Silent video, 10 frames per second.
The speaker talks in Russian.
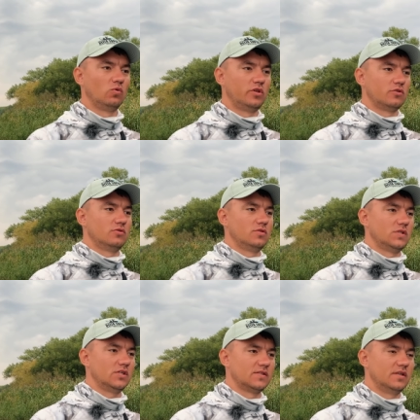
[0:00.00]
У
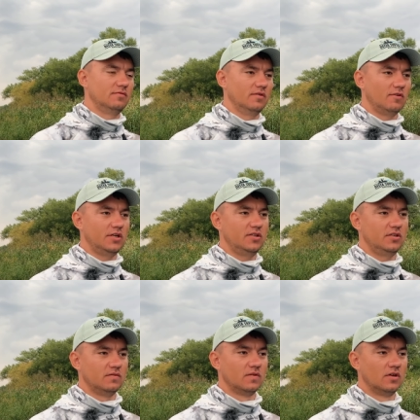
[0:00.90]
херсонских
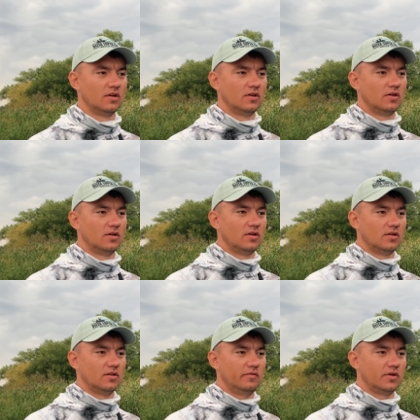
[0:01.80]
соревнований,
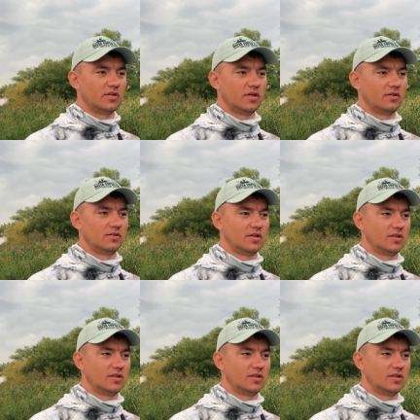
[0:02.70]
наверное,